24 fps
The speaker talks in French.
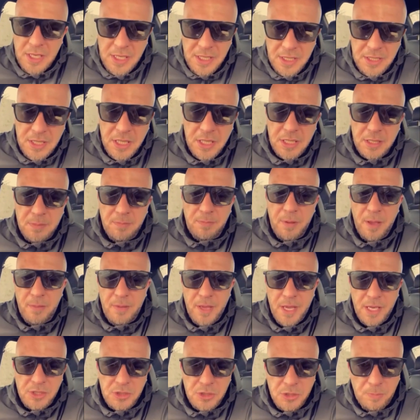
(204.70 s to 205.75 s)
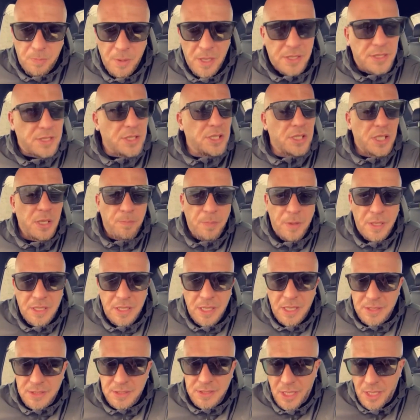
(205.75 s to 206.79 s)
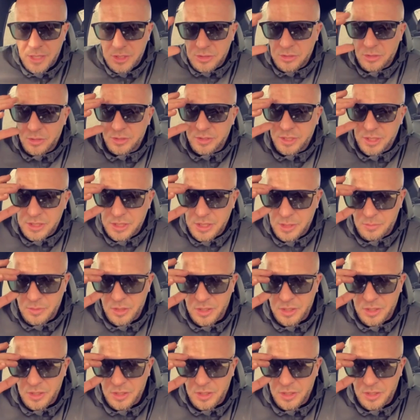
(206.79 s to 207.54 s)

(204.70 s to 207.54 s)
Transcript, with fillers: Nick, bébé, je suis parti, j'ai pris le train direct, je suis rentré chez moi,